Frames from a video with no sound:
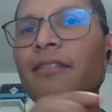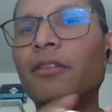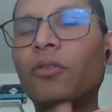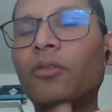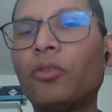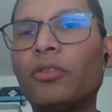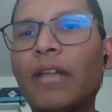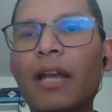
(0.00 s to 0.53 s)

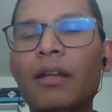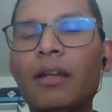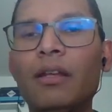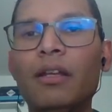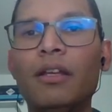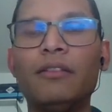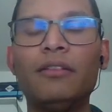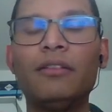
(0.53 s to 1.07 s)
total,
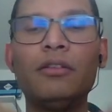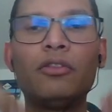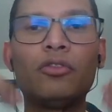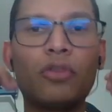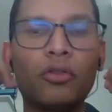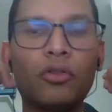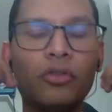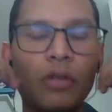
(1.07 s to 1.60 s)
si
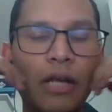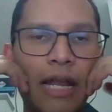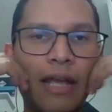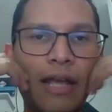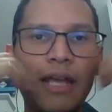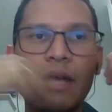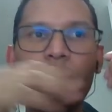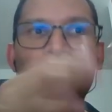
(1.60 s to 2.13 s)
nosotros
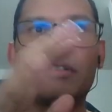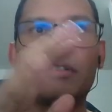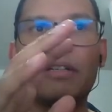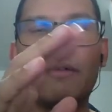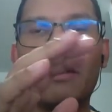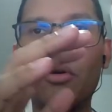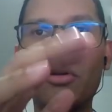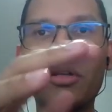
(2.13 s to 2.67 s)
leemos ese
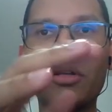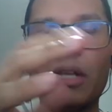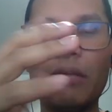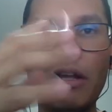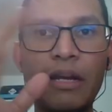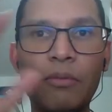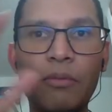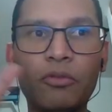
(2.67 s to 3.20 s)
valor que
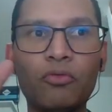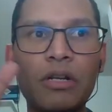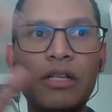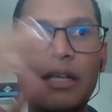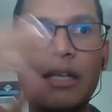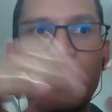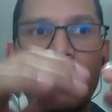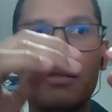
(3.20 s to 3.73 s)
imaginemos
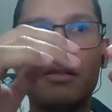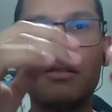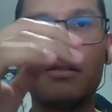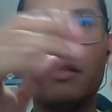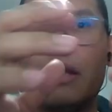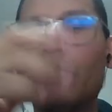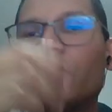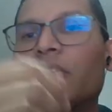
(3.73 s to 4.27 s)
cualquiera,
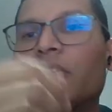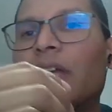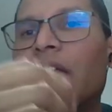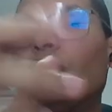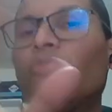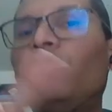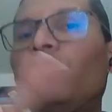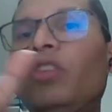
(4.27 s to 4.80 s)
digamos que
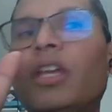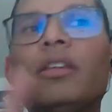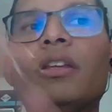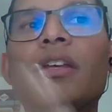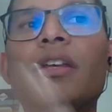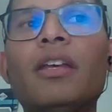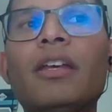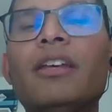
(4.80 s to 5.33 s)
es un 100.
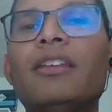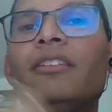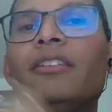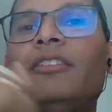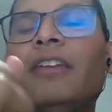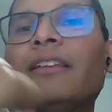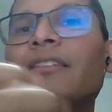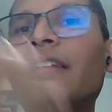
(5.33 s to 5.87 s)

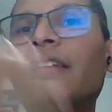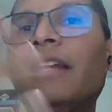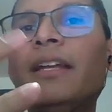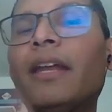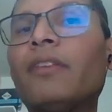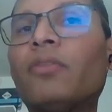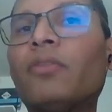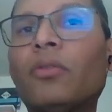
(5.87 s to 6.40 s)
100 es el
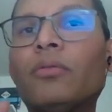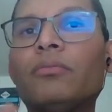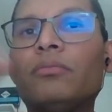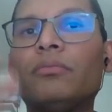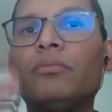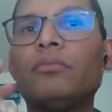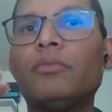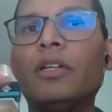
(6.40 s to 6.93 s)
ingreso
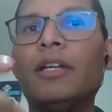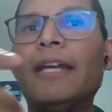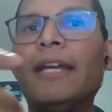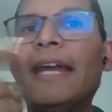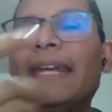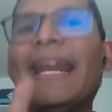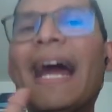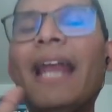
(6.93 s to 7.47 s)

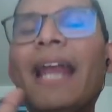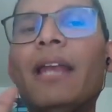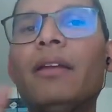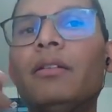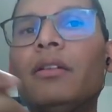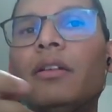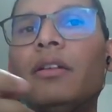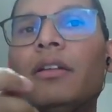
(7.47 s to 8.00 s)
general
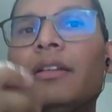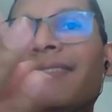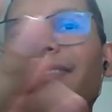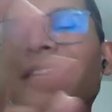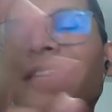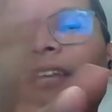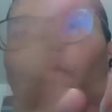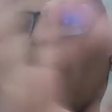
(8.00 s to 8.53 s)

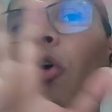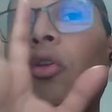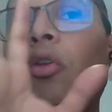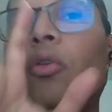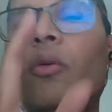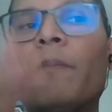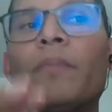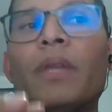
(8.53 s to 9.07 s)
de
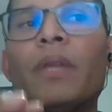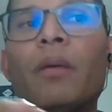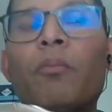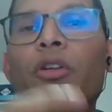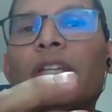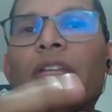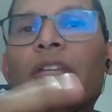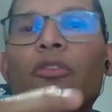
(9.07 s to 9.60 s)
todo. Por
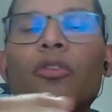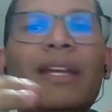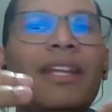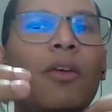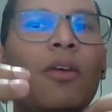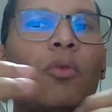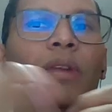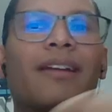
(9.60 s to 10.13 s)
lo tanto, no hay
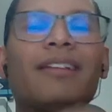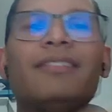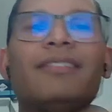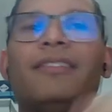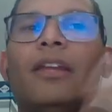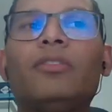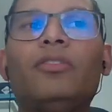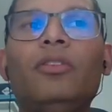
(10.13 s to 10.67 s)
ninguna
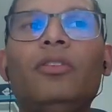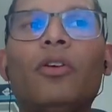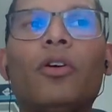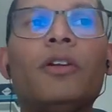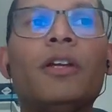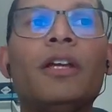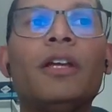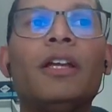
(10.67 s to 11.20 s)

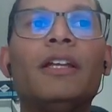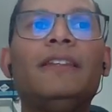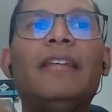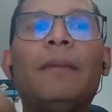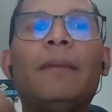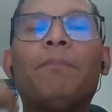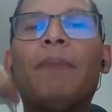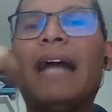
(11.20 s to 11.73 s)
restricción
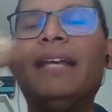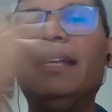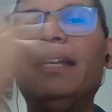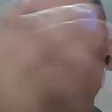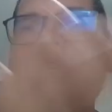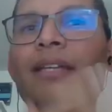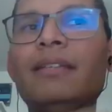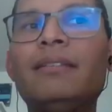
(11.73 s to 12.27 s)
de
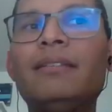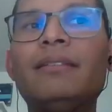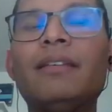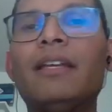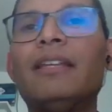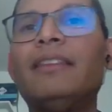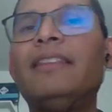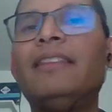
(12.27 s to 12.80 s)
país,
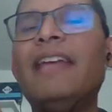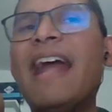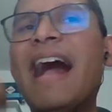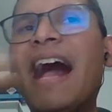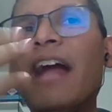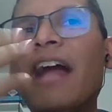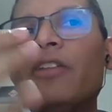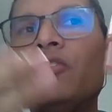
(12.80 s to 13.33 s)
de
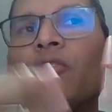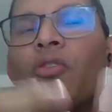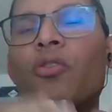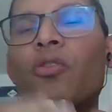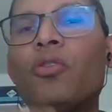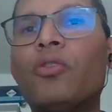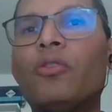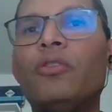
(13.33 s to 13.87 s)

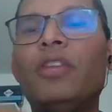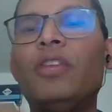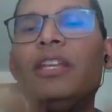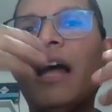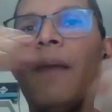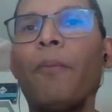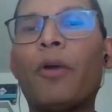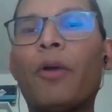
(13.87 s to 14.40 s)
año, ni
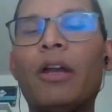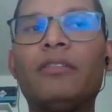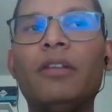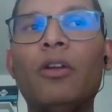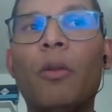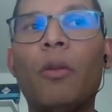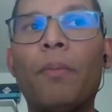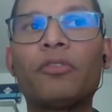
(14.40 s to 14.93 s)
nada por el
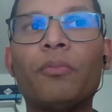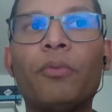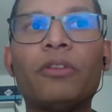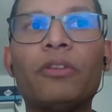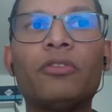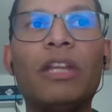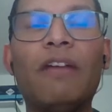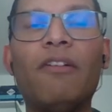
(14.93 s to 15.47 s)
estilo. Por
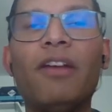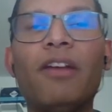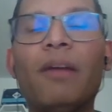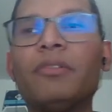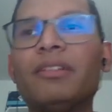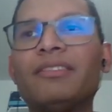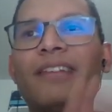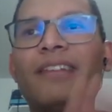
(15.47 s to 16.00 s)
supuesto,
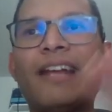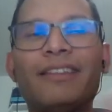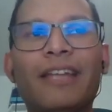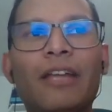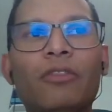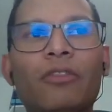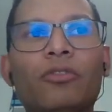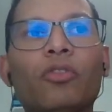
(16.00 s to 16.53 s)
deberíamos estar
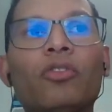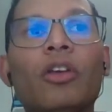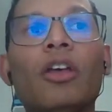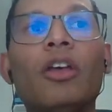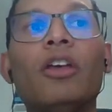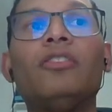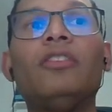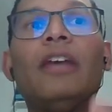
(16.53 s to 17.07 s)
atentos
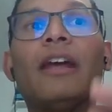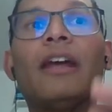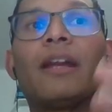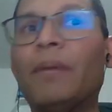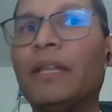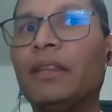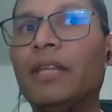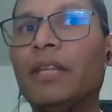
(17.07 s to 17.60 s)
si de
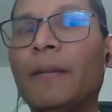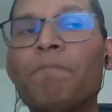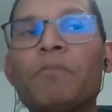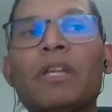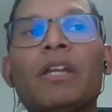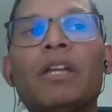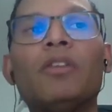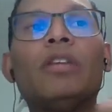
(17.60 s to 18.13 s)
repente
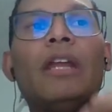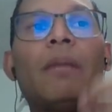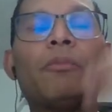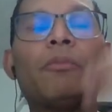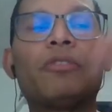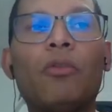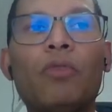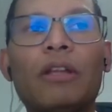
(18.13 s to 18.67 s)

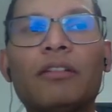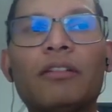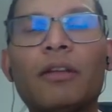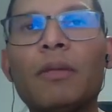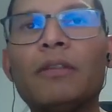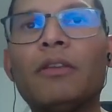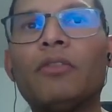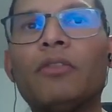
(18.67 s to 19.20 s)
tenemos alguna
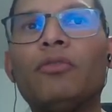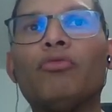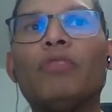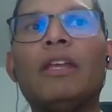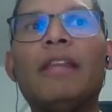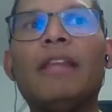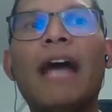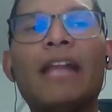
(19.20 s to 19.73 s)
segmentación
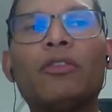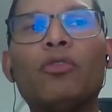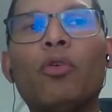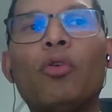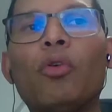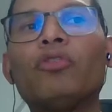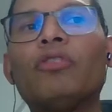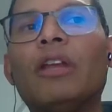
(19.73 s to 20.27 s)
de
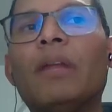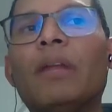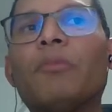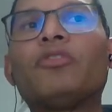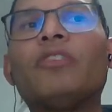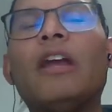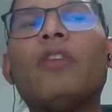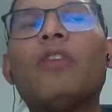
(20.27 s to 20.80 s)
datos,
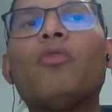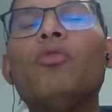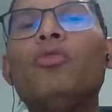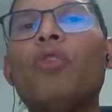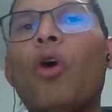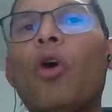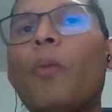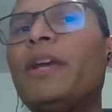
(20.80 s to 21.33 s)
tenemos
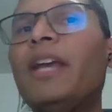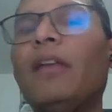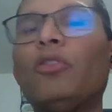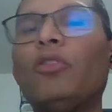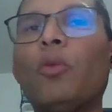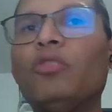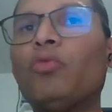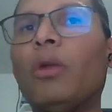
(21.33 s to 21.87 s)
algún
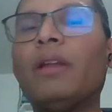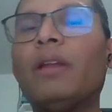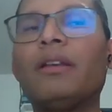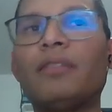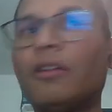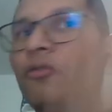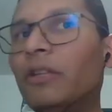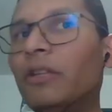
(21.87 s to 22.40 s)
objeto visual que
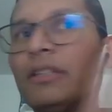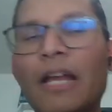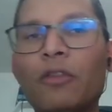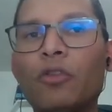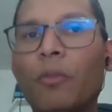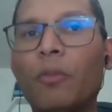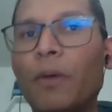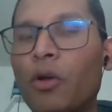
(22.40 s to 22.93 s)
está
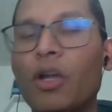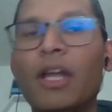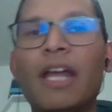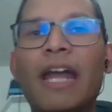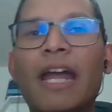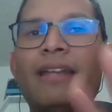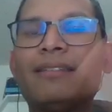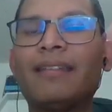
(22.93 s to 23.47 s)
filtrando, pero
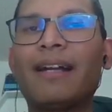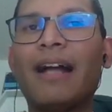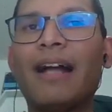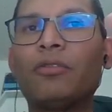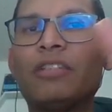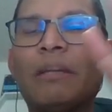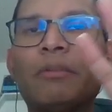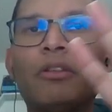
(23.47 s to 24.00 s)
en este
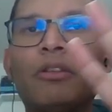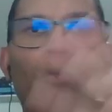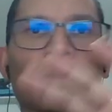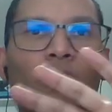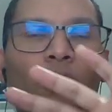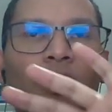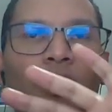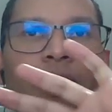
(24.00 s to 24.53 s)
caso estamos
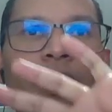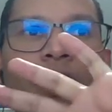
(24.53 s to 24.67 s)
asumiendo que